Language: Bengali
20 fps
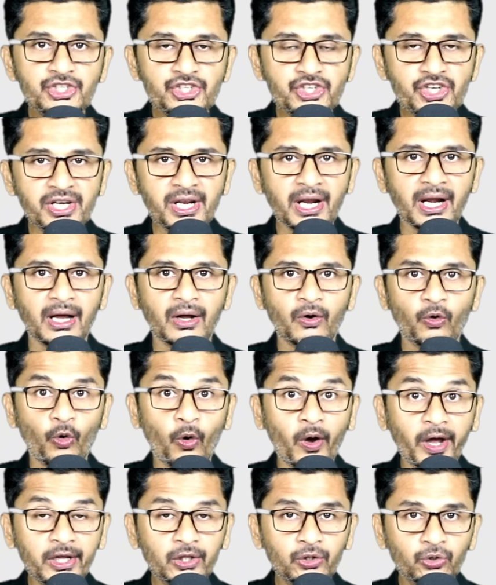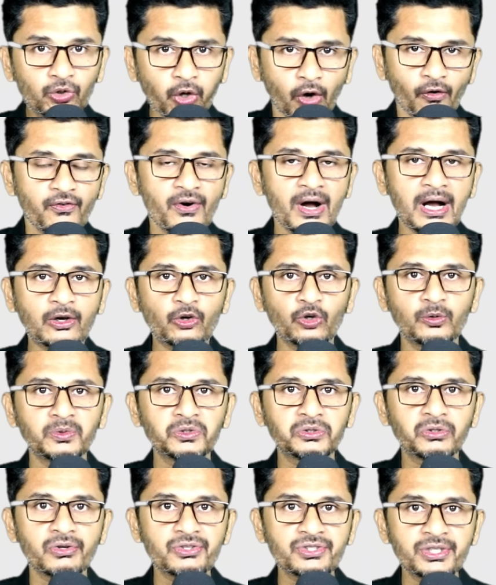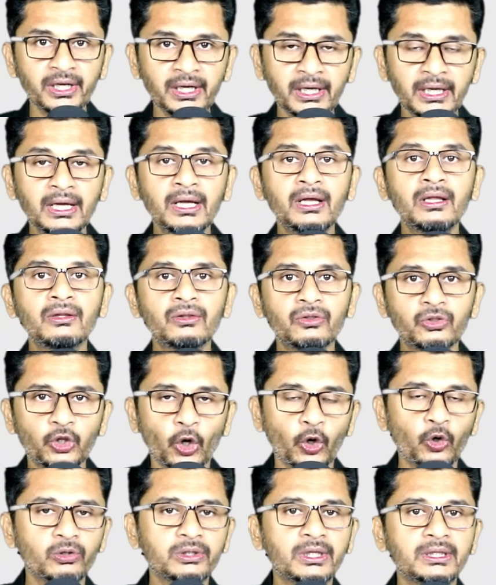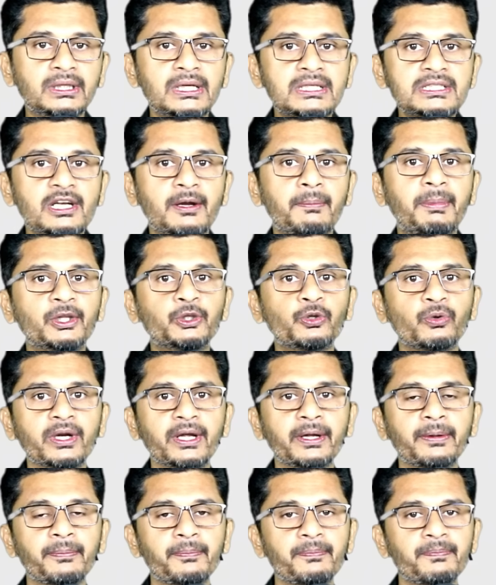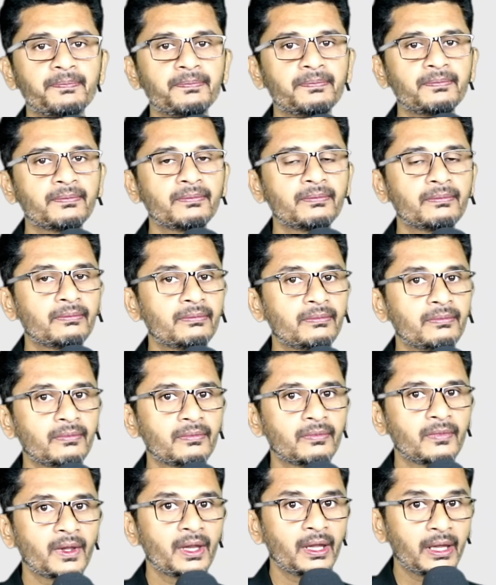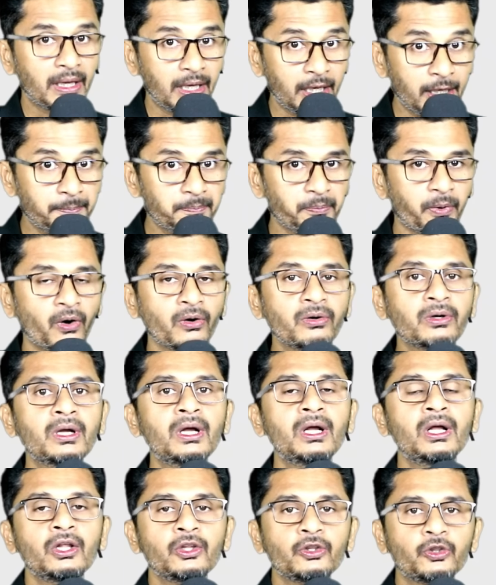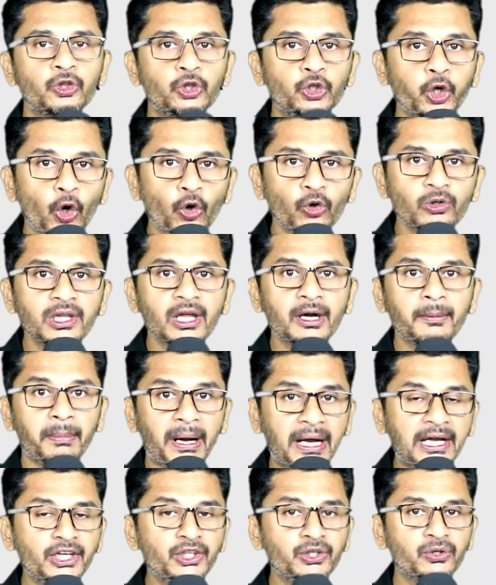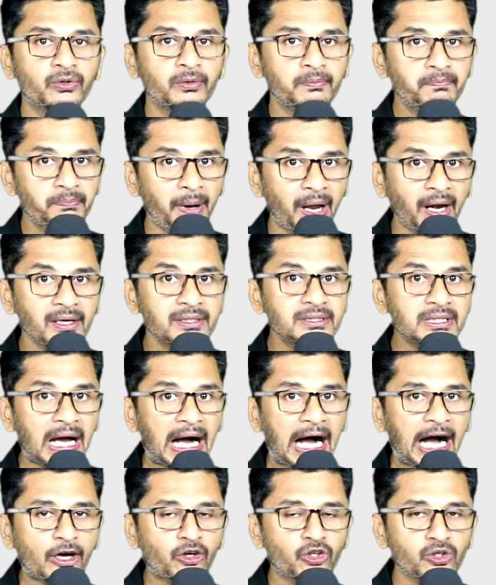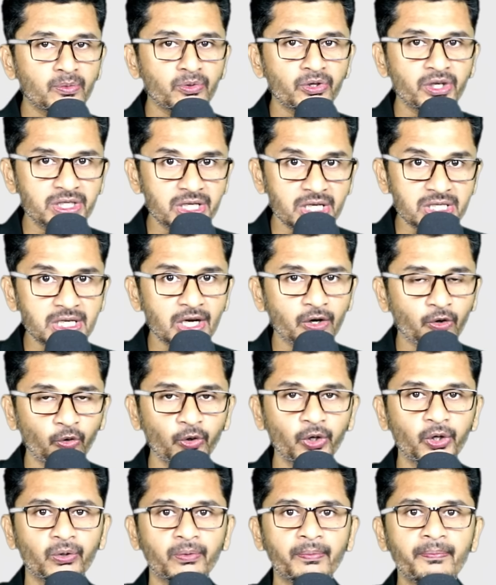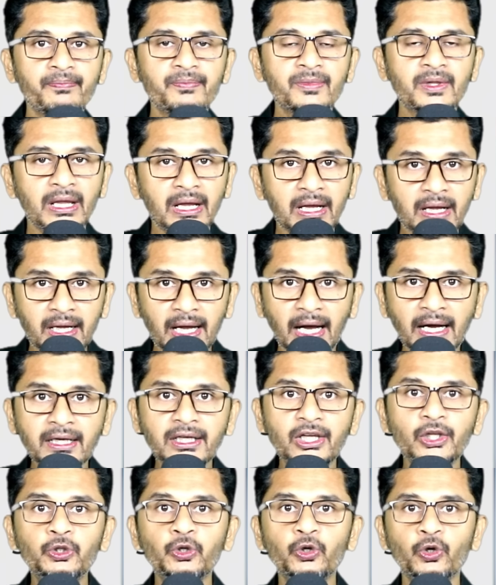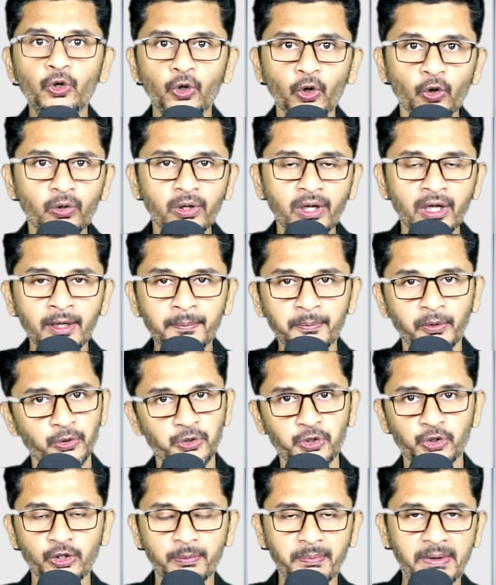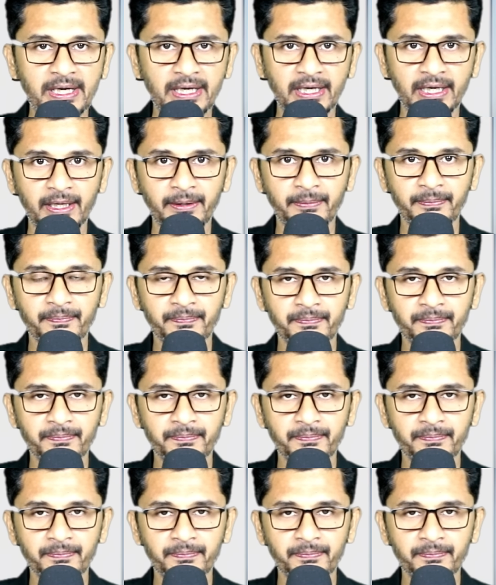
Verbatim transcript: সেনারা কয়েক দফা আক্রমণ করছে দখলদার দেশটির ভেতরে এরপর দখলদার বাহিনীও পাল্টা আক্রমণের চেষ্টা করলেও কাঙ্ক্ষিত লক্ষ্যে পৌঁছতে পারেনি